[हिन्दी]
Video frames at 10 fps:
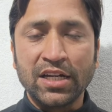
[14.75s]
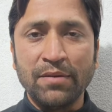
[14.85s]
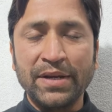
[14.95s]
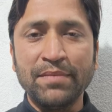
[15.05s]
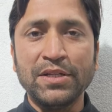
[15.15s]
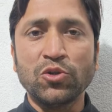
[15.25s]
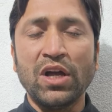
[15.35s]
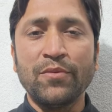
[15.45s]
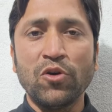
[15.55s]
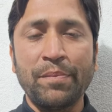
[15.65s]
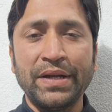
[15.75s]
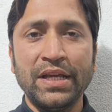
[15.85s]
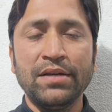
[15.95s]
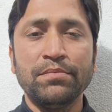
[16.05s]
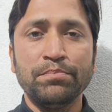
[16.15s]
एक कमरे में जो है वो
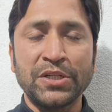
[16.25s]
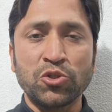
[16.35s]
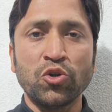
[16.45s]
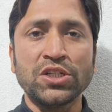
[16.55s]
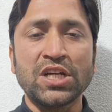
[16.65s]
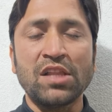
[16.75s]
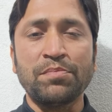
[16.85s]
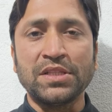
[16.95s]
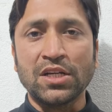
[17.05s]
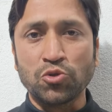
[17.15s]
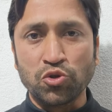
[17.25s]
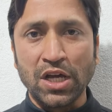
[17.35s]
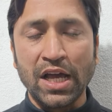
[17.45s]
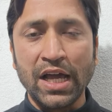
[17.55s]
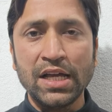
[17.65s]
अपने बच्चों के साथ पिता
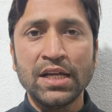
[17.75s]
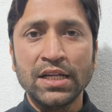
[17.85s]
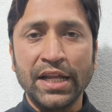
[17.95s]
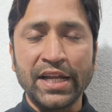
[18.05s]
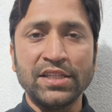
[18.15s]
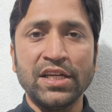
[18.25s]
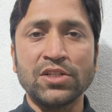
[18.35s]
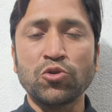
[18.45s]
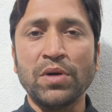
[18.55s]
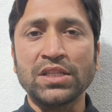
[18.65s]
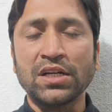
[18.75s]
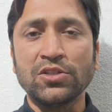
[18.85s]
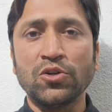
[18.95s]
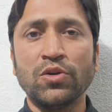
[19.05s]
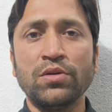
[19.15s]
सोता है लेकिन देर सुबह तक
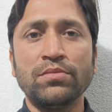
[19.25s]
जो